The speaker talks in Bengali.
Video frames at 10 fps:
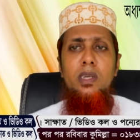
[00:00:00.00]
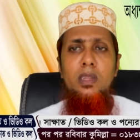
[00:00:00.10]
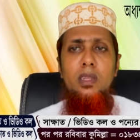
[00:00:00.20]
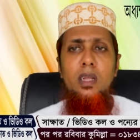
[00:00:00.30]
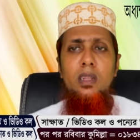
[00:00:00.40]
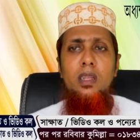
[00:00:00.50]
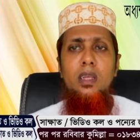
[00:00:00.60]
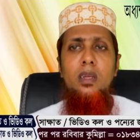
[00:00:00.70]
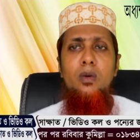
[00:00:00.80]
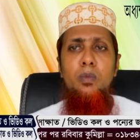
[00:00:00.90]

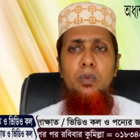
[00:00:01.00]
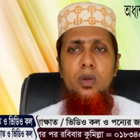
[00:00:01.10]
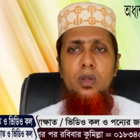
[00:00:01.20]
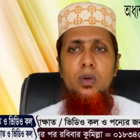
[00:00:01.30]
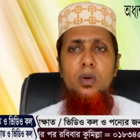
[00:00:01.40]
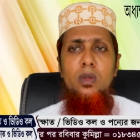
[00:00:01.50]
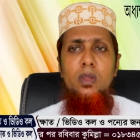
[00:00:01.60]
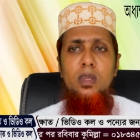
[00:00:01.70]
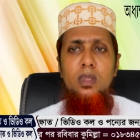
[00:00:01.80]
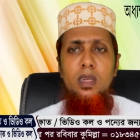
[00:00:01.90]
সিদ্ধান্তে উপনীত
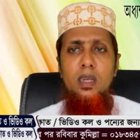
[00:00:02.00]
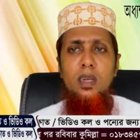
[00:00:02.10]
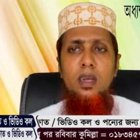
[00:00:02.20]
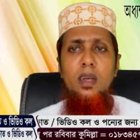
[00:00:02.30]
হয়েছি যে